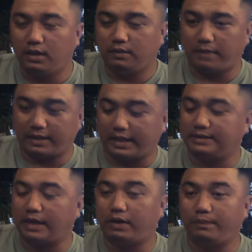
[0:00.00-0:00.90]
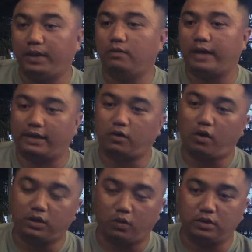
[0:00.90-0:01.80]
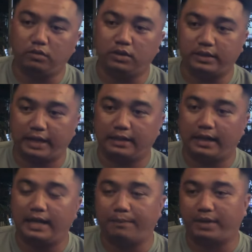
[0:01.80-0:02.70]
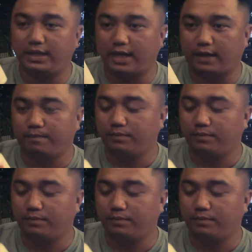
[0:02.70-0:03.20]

mà tại sao em Hiếu lại có hữu tiểu đường này để làm cái gì